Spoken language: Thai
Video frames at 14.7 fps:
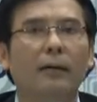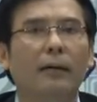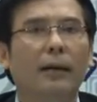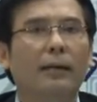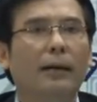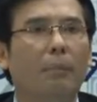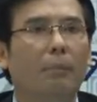
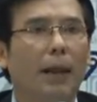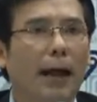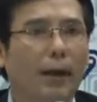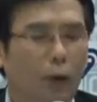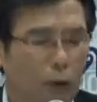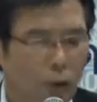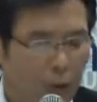และทำ
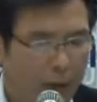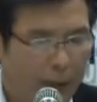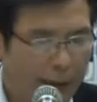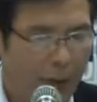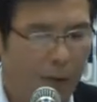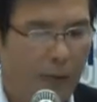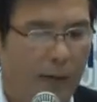ลายคนคน
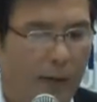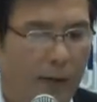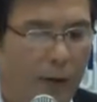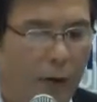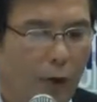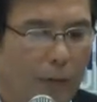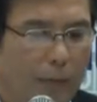เดียว
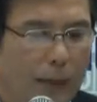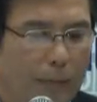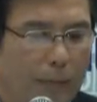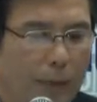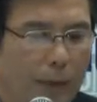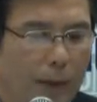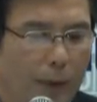โดยไม่
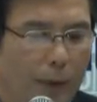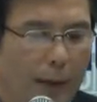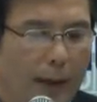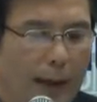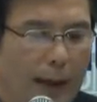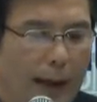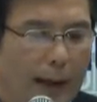คำนึงถึงวิ
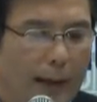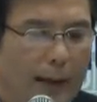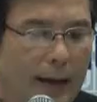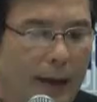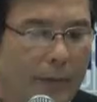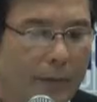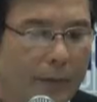ธีการ
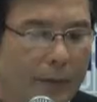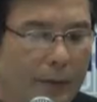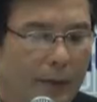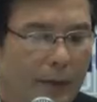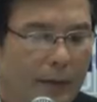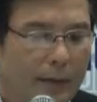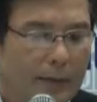นะครับ
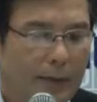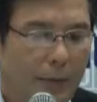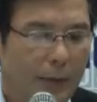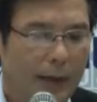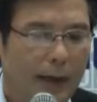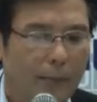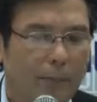ที่
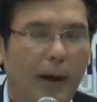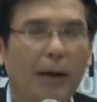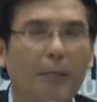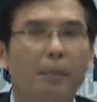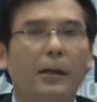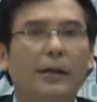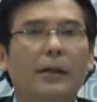สำคัญพั
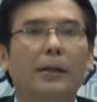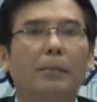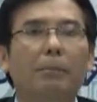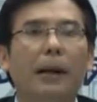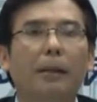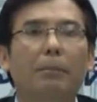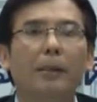กประชาธิ
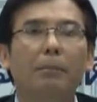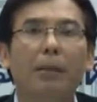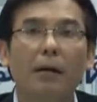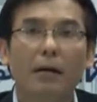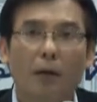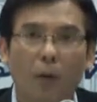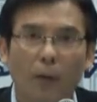ปัตย์เป็น
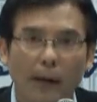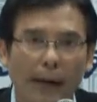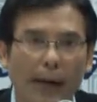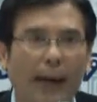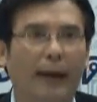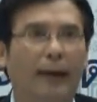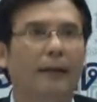พักเก่า
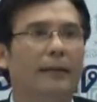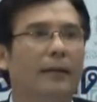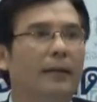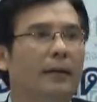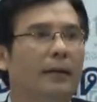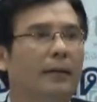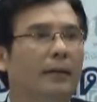แก่
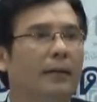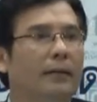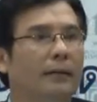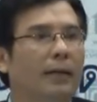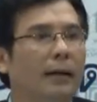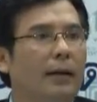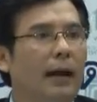
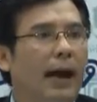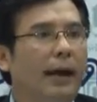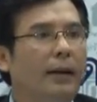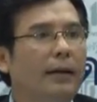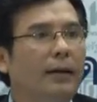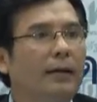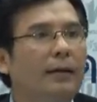ที่หลา
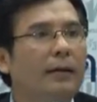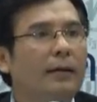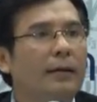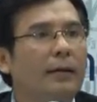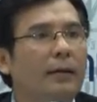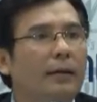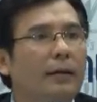ย
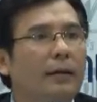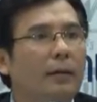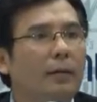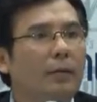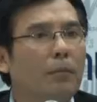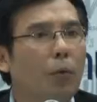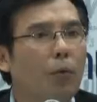
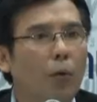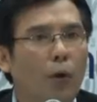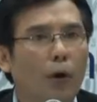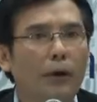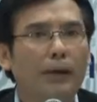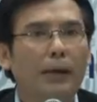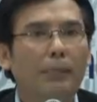บุคค
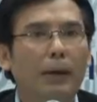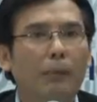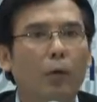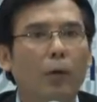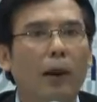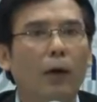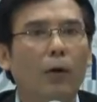ลที่เป็น
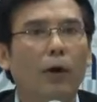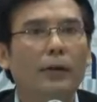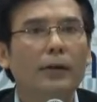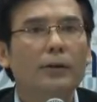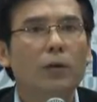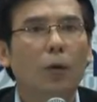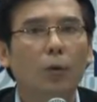บุคลากร
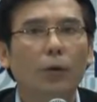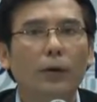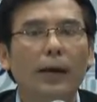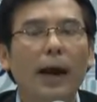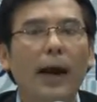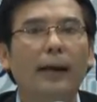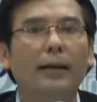ที่ทรงคุ
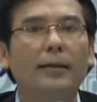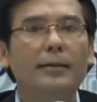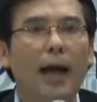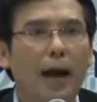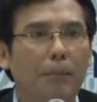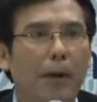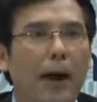ณค่าได้
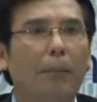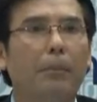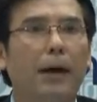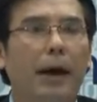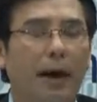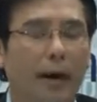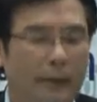สร้างพัก
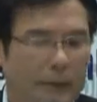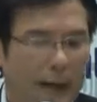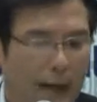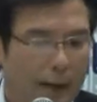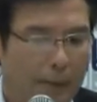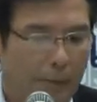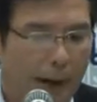มา
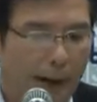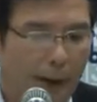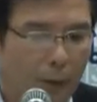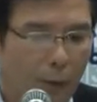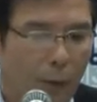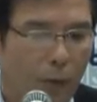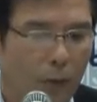แต่มา
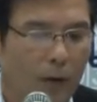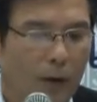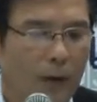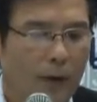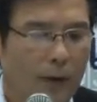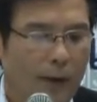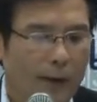ถูก
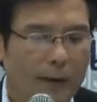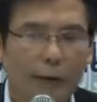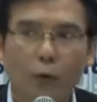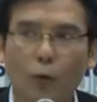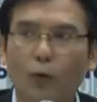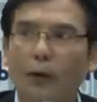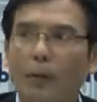น่า
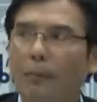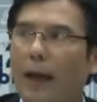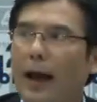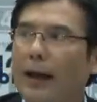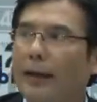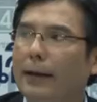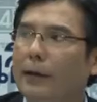จะถูกทำ
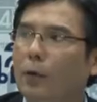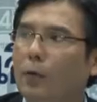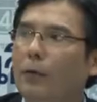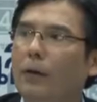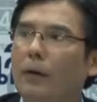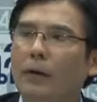ลายในยุค